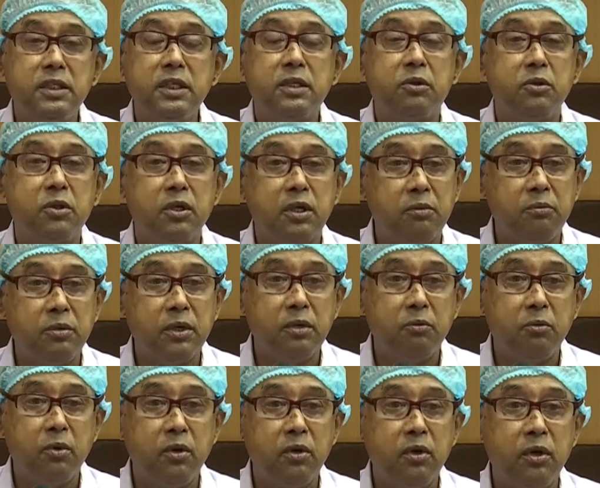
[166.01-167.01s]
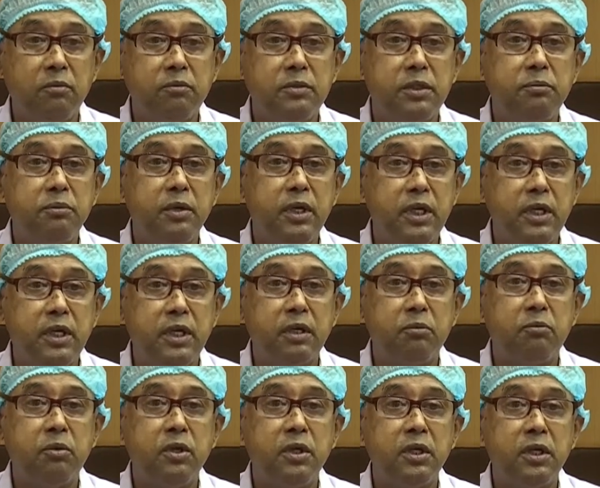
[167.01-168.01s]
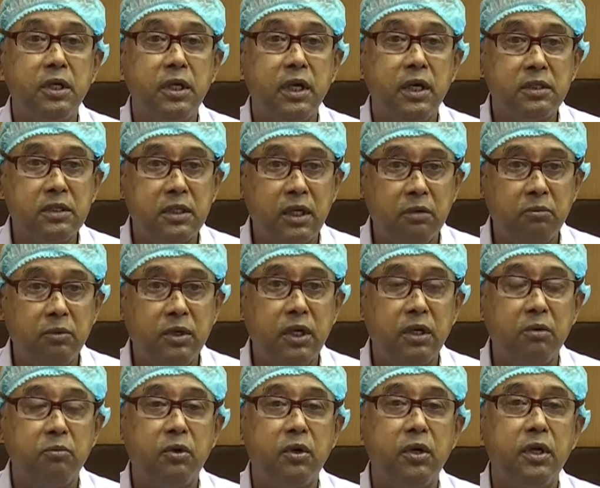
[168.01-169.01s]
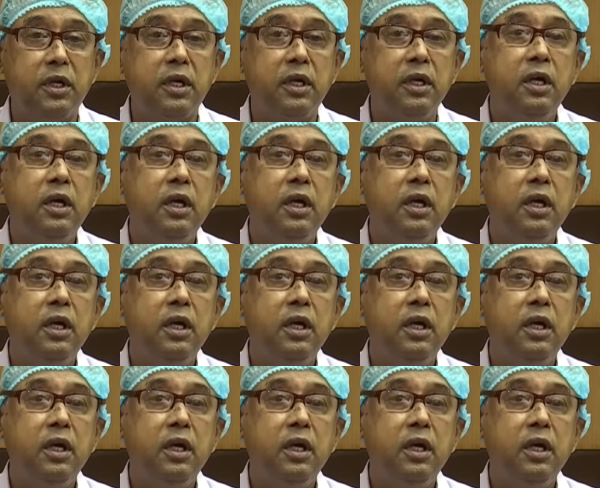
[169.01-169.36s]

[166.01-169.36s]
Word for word: যে কথাটা আপনাকে বললাম যে ফেরিঘাট বলেন লাস্ট টার্মিনাল বলেন